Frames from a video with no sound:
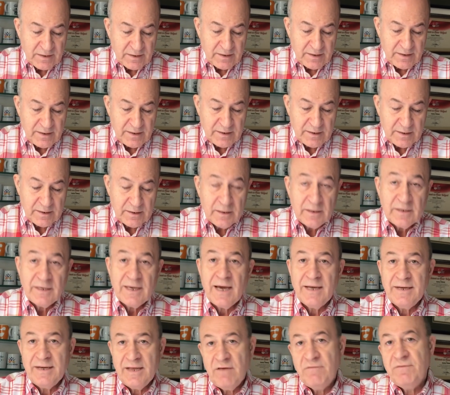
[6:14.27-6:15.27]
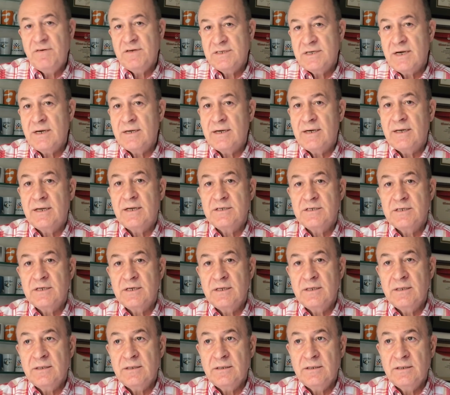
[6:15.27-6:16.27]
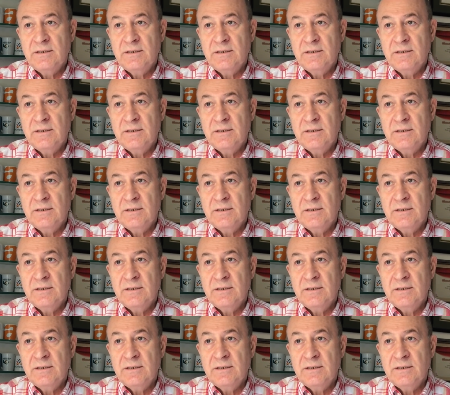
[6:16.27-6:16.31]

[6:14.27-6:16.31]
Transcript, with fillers: E, yani Efecan Karaca'yı